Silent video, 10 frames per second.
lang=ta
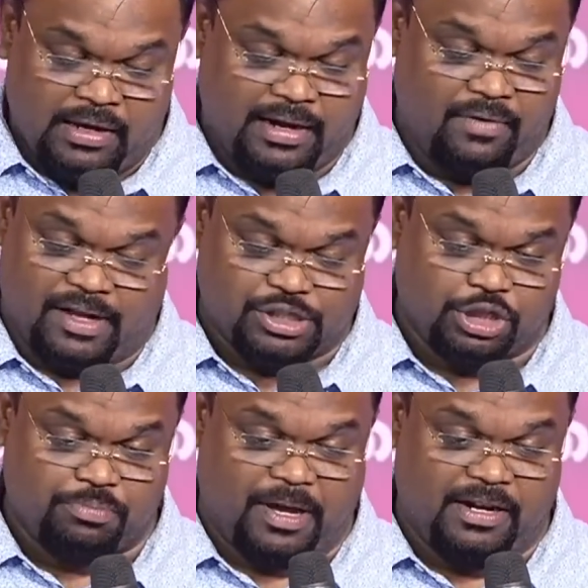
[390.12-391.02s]
நீங்கள்
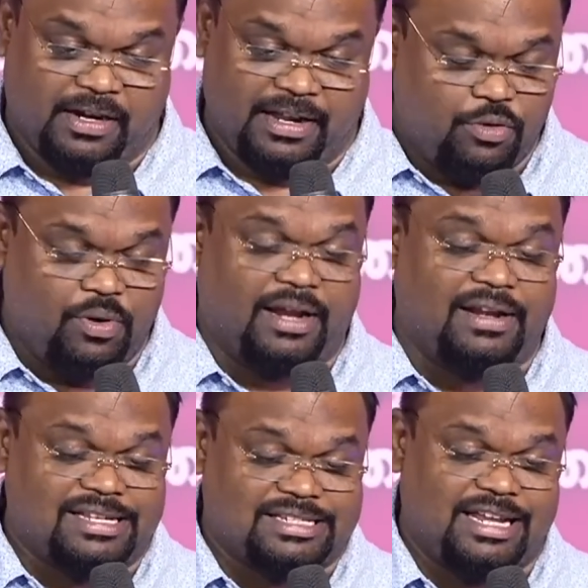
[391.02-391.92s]
வாசித்து பாருங்கள் யூ வில்
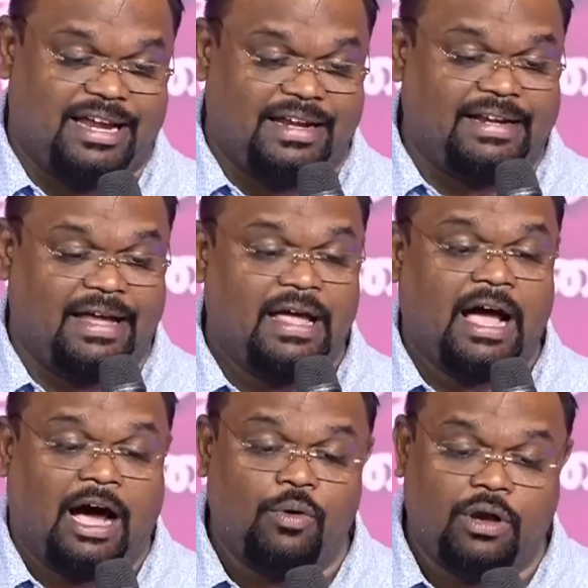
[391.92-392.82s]
அண்டர்ஸ்டாண்ட்
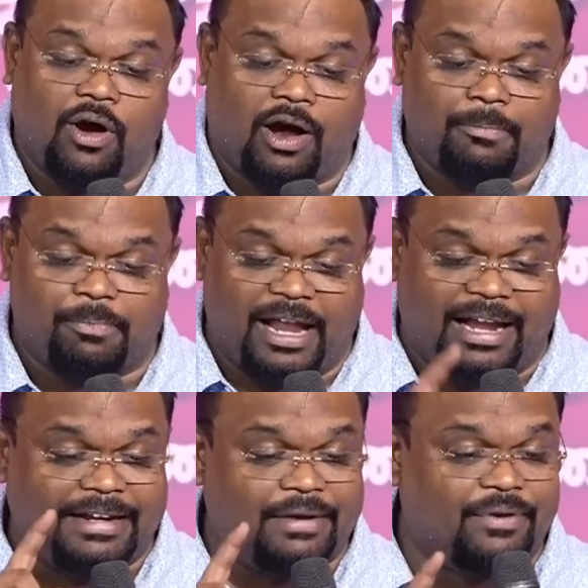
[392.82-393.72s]
ஹவு காட்
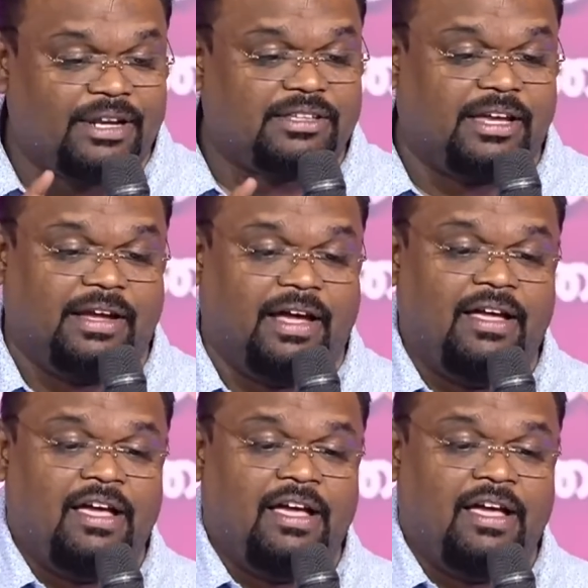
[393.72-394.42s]
பிளான்ட் எவ்ரி திங்